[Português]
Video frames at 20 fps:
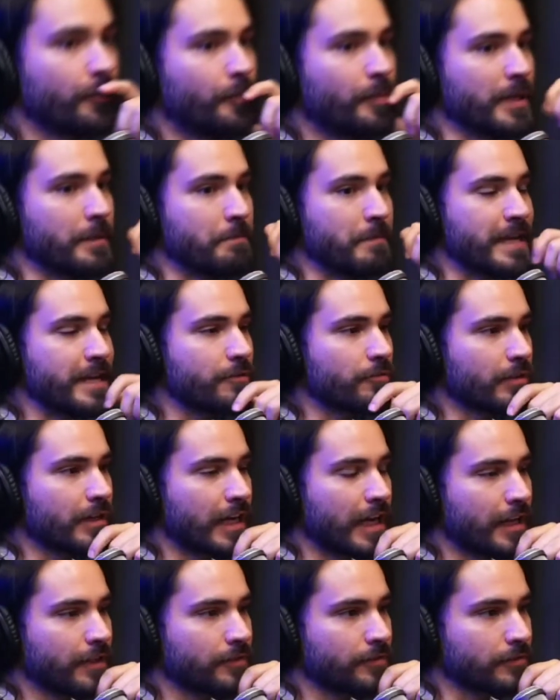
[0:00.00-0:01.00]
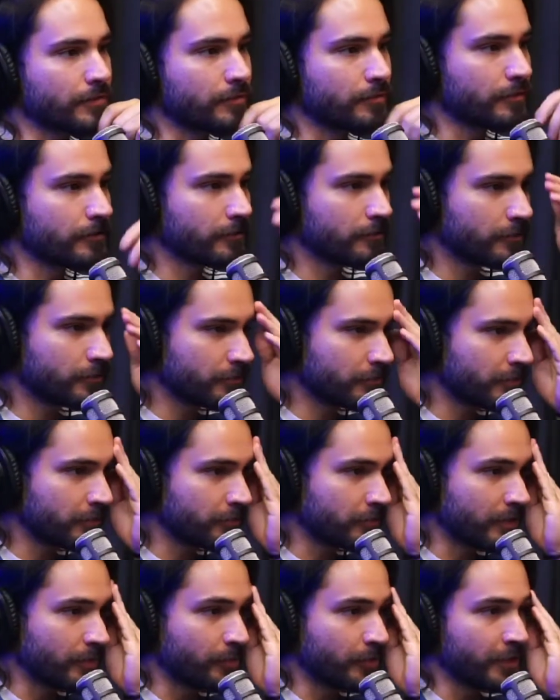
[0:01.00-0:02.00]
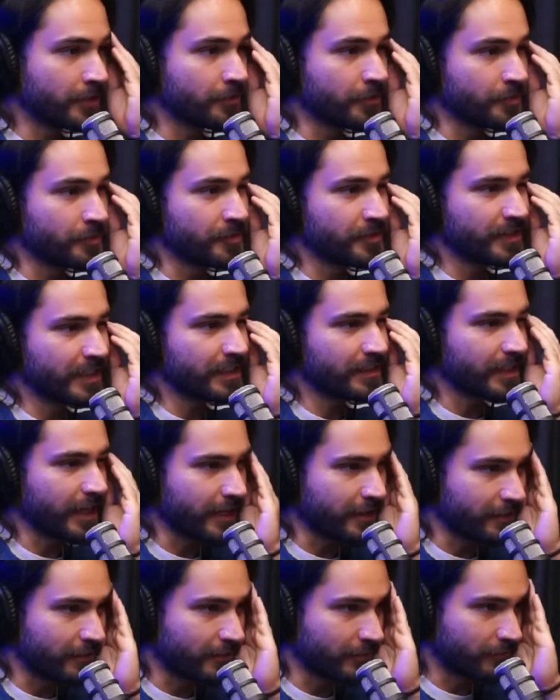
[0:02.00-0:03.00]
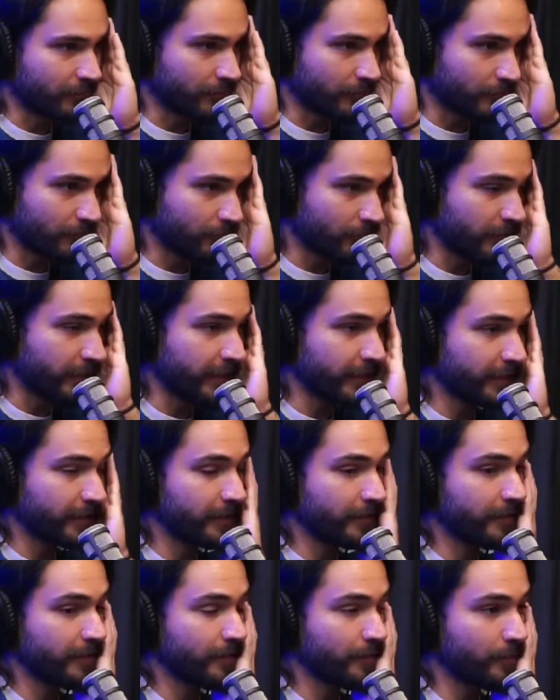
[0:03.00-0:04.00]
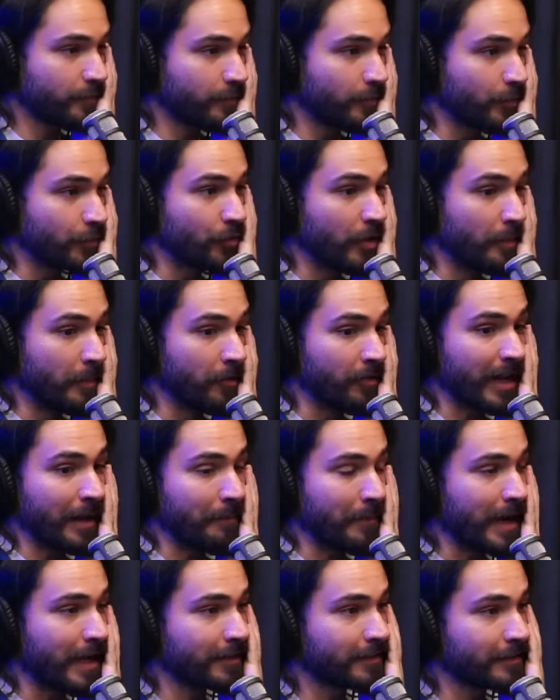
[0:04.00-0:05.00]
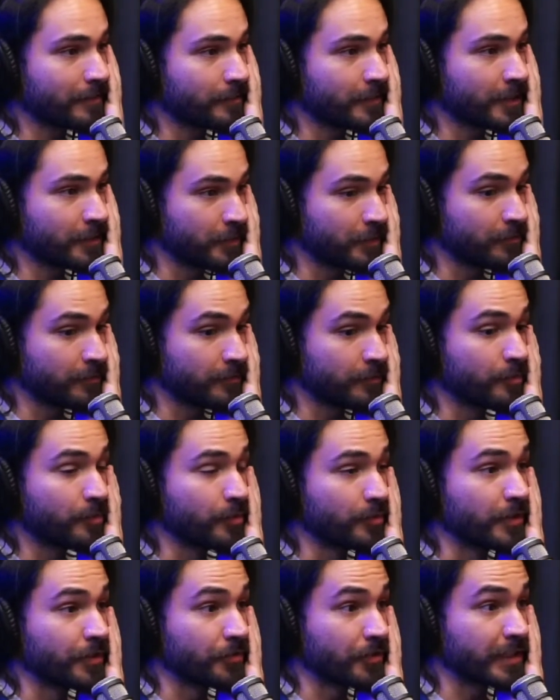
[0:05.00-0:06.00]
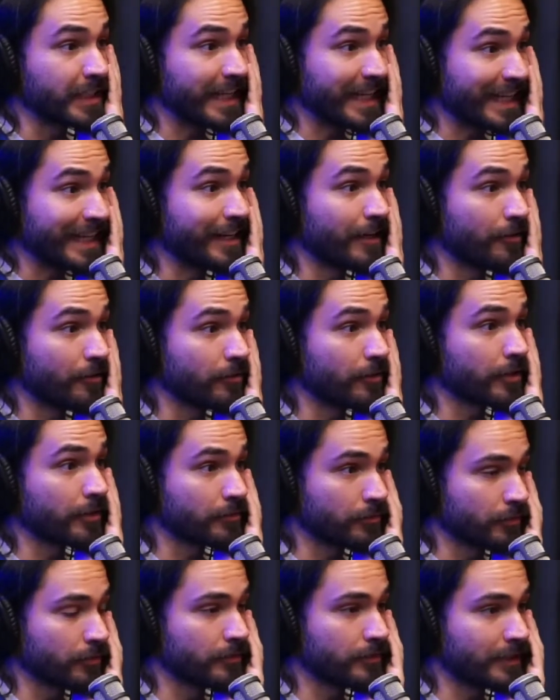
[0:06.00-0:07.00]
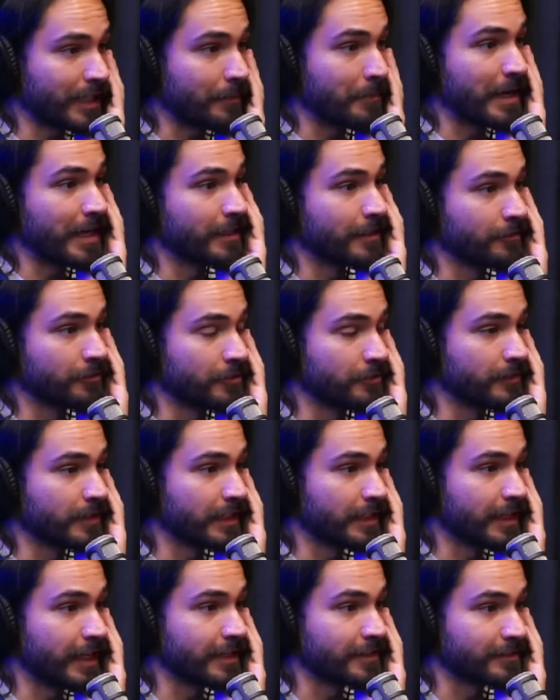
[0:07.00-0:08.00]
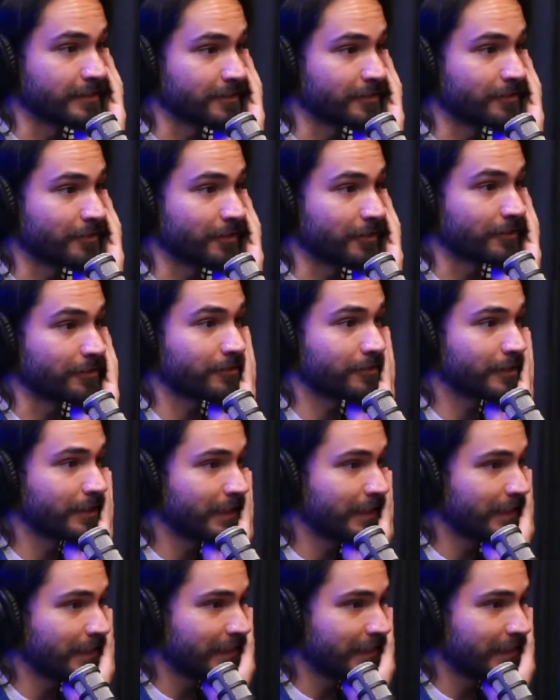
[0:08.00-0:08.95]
primeiro caso? Quando, quando tu entrou na polícia em 2017, né? Tu falou, quando é que tu botou a mão na massa mesmo e tu viu, puta, isso aqui é real, agora eu tô trabalhando de verdade nesse troço? Lembro, vou até